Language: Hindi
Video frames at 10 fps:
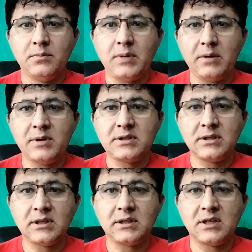पावर्स के
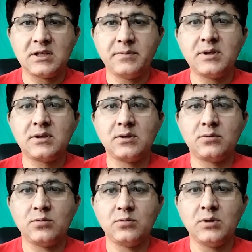साथ अरेंजमेंट के
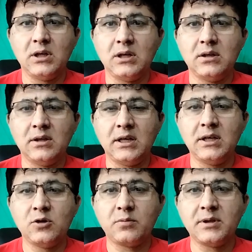थ्रू uh,
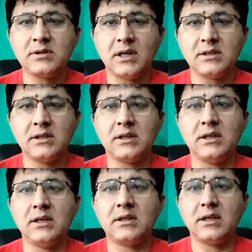नई हुकमत साजी
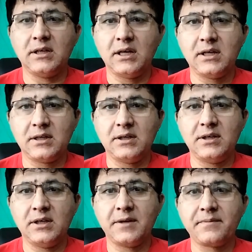के लिए तैयारी
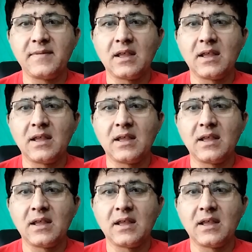करनी है